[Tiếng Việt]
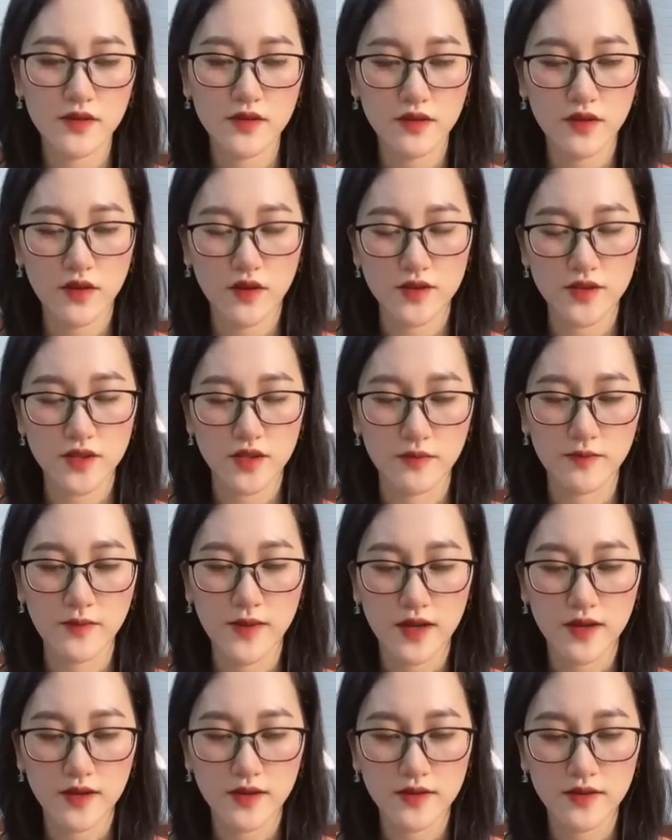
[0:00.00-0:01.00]
Còn sớm
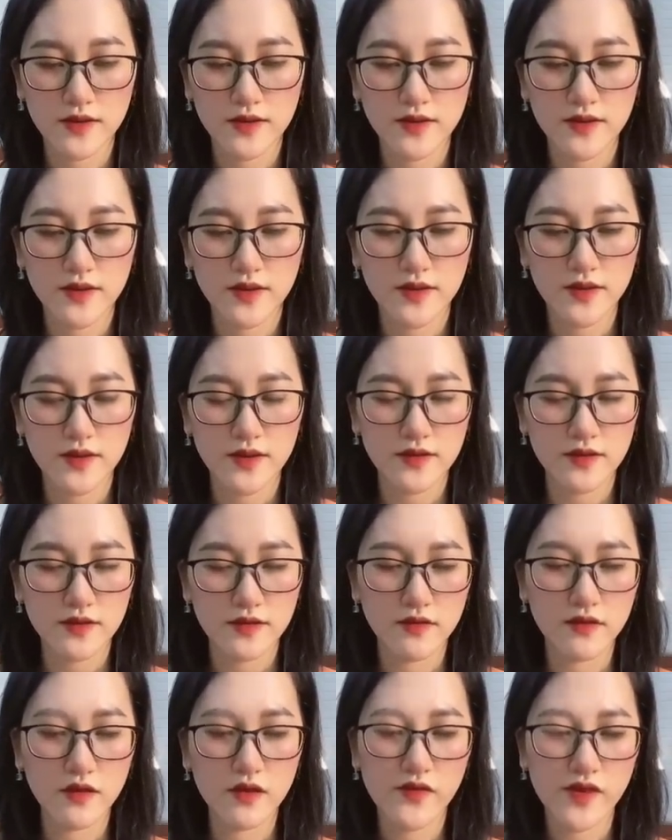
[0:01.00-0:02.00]
mà Từ
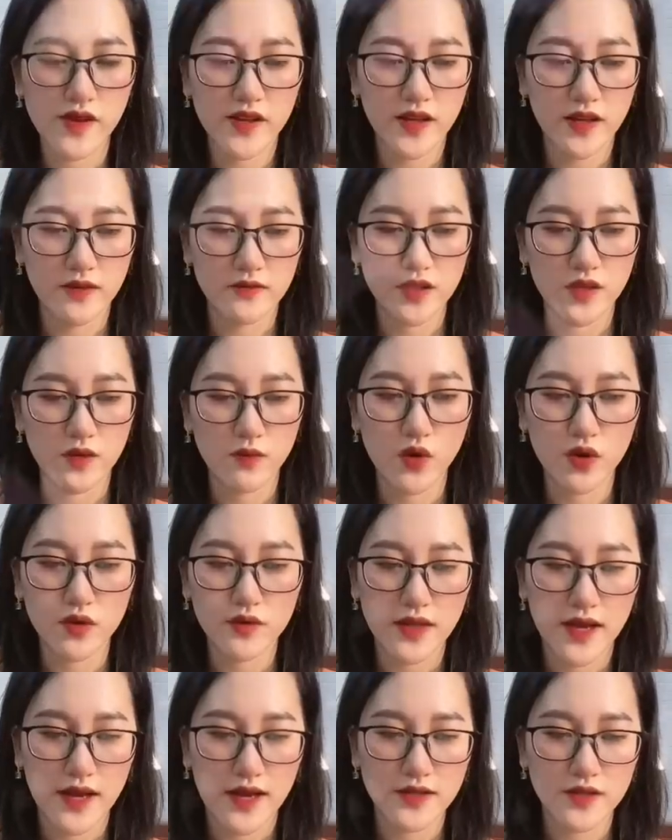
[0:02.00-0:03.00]
ngưng viên nào chịu buông
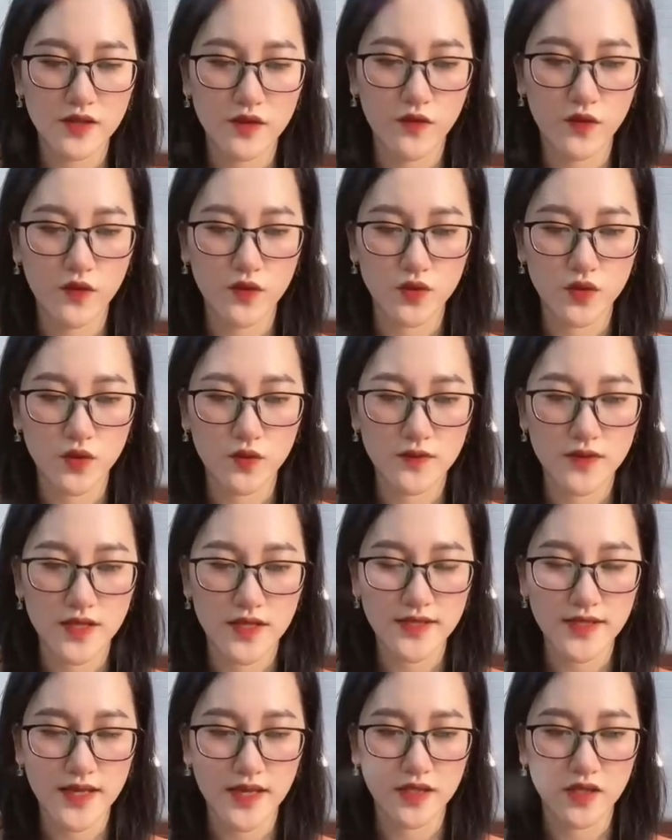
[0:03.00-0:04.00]
tha cho Phù Dung dễ
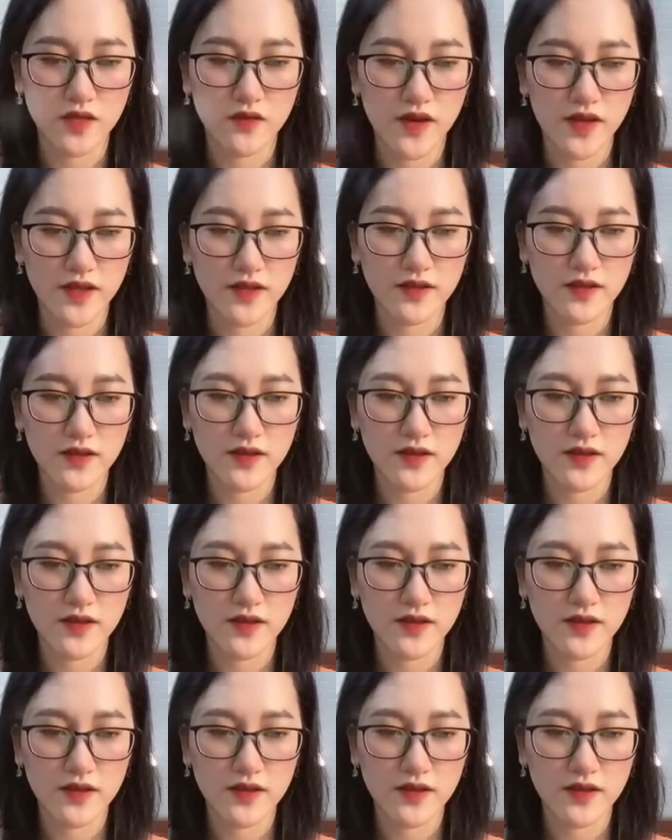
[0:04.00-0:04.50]
dàng như vậy